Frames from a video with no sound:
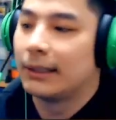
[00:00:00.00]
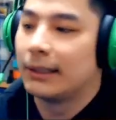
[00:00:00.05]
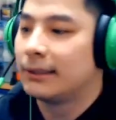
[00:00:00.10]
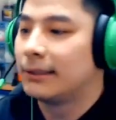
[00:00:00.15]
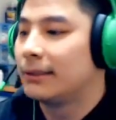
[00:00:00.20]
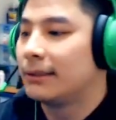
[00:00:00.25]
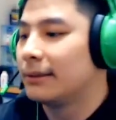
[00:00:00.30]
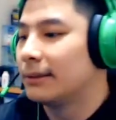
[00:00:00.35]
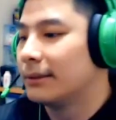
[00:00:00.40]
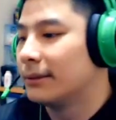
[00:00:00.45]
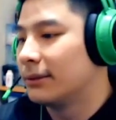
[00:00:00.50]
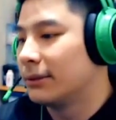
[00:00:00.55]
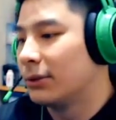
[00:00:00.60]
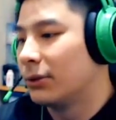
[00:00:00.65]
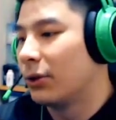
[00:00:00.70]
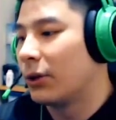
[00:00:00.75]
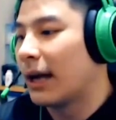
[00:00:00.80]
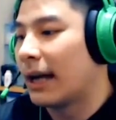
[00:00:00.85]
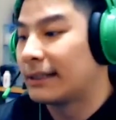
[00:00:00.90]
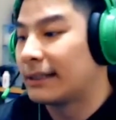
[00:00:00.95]
guys
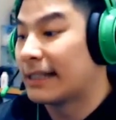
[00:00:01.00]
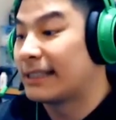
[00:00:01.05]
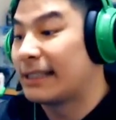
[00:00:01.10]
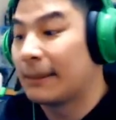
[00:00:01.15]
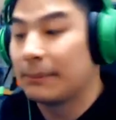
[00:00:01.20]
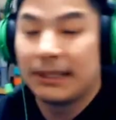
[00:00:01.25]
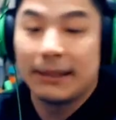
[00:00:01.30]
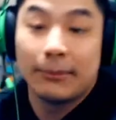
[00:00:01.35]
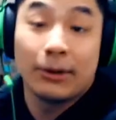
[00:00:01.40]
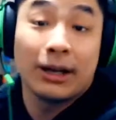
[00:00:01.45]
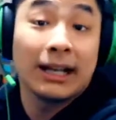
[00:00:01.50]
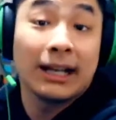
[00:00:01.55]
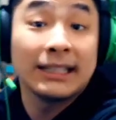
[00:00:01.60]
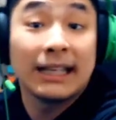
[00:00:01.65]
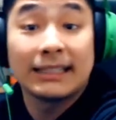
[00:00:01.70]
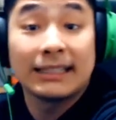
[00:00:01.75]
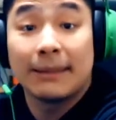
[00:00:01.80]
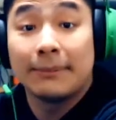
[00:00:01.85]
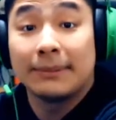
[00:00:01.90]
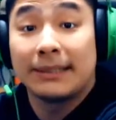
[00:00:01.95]
oh guys SMC boleh
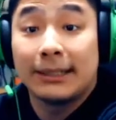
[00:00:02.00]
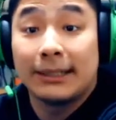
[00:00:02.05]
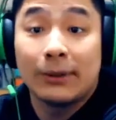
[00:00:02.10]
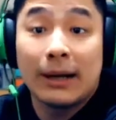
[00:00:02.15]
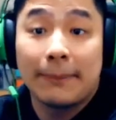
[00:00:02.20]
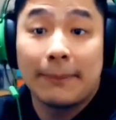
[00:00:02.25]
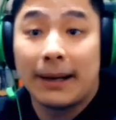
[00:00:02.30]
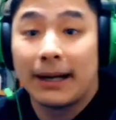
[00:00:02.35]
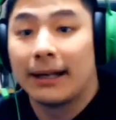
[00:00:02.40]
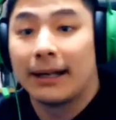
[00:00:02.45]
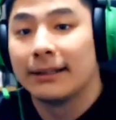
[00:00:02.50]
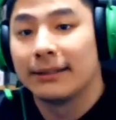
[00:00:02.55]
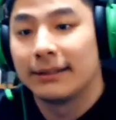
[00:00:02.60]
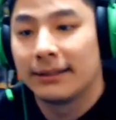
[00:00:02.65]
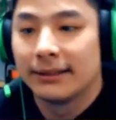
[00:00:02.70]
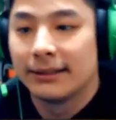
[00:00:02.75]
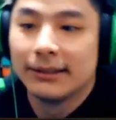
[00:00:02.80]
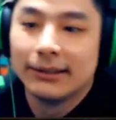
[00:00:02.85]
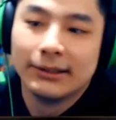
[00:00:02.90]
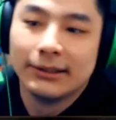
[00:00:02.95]
nanya SMC itu apa guys